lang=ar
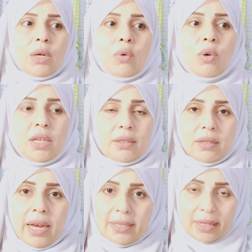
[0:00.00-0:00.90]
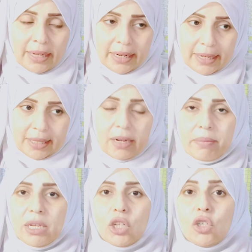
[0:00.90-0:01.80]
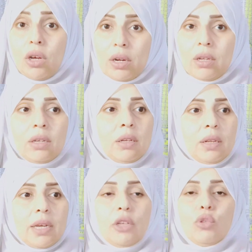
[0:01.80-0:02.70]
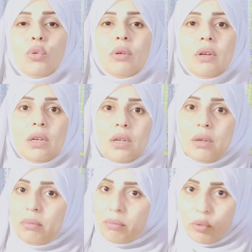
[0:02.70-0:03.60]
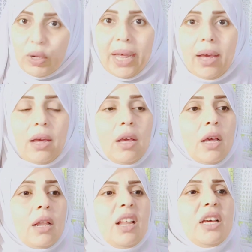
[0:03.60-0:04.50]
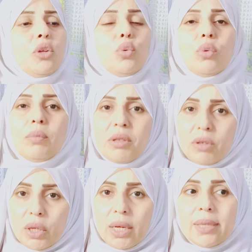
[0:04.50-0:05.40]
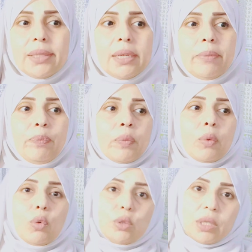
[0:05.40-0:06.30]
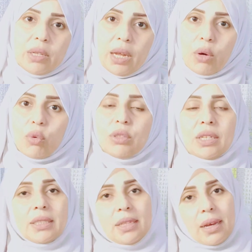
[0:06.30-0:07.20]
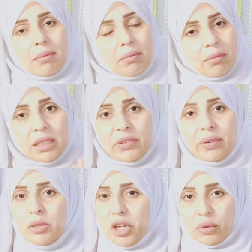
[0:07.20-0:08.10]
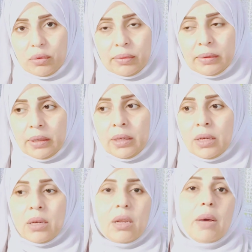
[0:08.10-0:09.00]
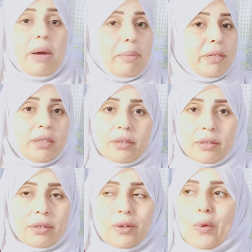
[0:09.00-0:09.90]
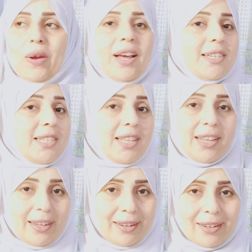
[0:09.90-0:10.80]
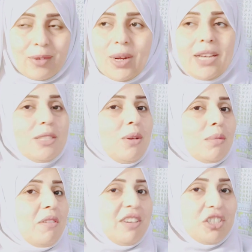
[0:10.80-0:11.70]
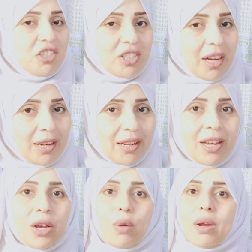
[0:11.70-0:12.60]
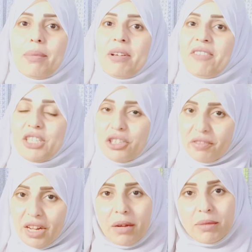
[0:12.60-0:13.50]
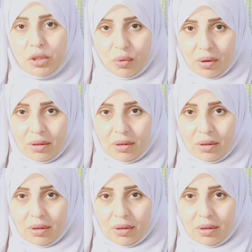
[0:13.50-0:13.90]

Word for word: وجيت أس يعني استلم منك شغل لقيته آه، بورق لقيته بالطريقه دي وغرزه طالعه وغرزه نازله ما مش هاخده لا بحبطك ولا عايزه اضايقك ولا عايزه اقولك ما ينفعش تشتغلي ولا ما ينفعش تفتحي مشروع